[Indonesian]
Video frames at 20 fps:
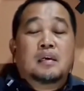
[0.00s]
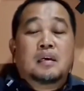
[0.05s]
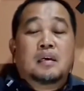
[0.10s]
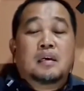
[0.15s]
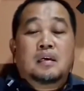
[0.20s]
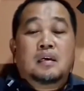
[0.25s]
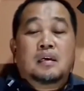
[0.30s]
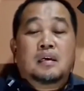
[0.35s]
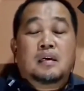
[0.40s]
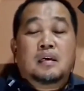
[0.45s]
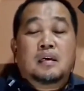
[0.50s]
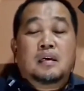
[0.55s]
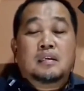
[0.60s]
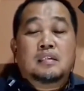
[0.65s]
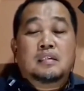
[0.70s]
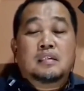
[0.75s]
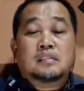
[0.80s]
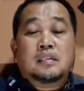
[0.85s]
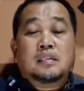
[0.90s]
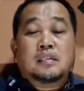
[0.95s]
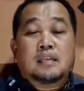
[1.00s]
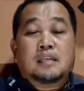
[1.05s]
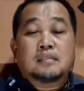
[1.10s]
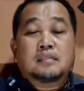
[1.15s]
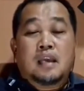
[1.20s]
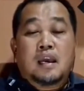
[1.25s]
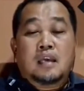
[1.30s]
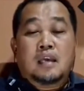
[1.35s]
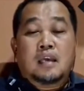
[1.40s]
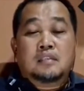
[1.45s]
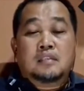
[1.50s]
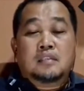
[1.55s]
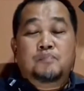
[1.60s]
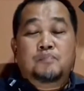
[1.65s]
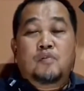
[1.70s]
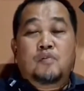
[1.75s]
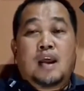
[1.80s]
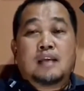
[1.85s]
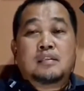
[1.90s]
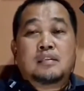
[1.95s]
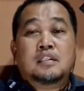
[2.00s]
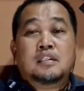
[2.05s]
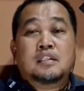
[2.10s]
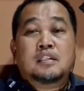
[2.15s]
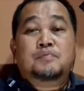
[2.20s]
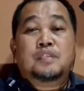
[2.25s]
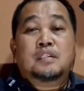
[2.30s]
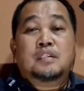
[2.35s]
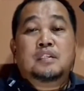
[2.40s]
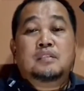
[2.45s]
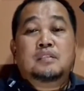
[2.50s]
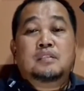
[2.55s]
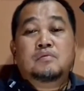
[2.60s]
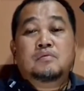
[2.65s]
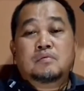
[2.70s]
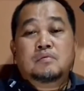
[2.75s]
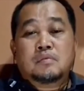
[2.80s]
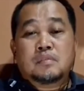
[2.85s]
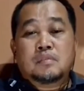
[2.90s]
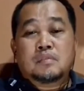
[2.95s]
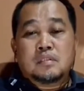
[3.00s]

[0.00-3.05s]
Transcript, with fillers: uh, istilahnya sporadis begitu